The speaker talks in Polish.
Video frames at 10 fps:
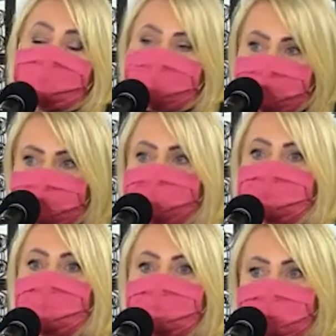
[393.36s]
które
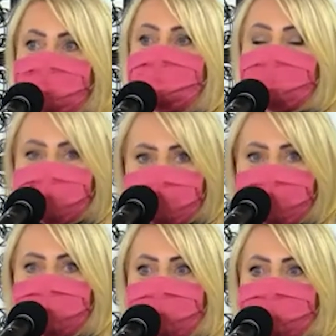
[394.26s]
PiS
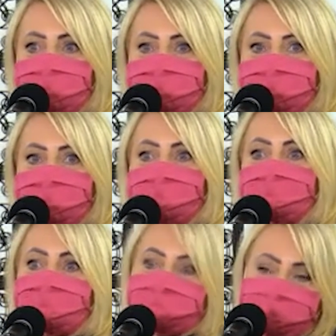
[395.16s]
wygrał.
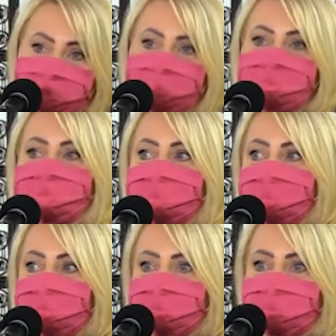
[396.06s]

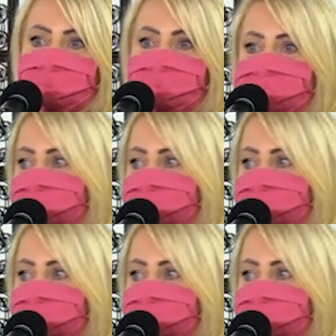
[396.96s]
Dziękujemy bardzo.